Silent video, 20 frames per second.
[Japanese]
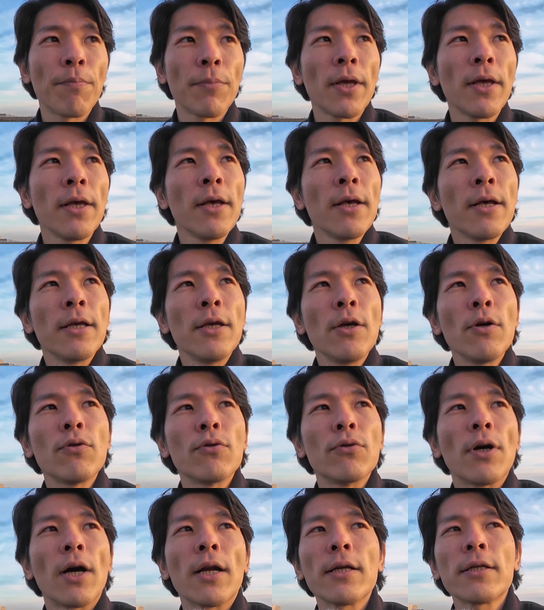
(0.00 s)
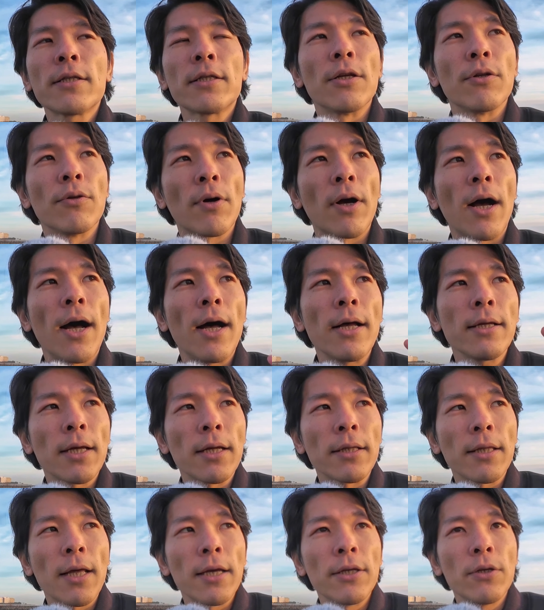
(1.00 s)
で、よく話しているのが、
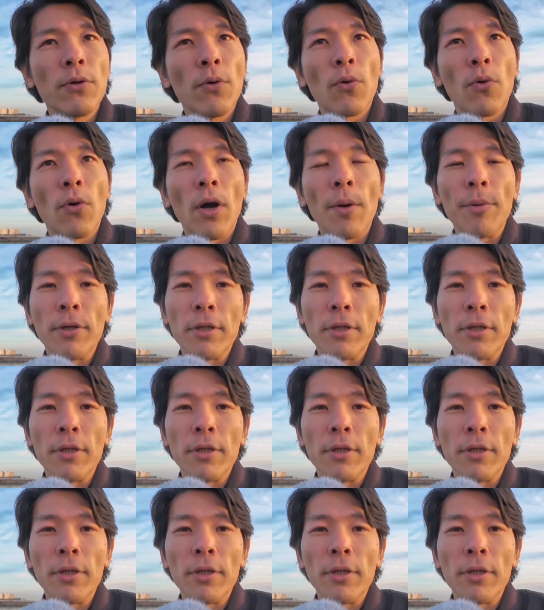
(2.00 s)
朝太陽光を浴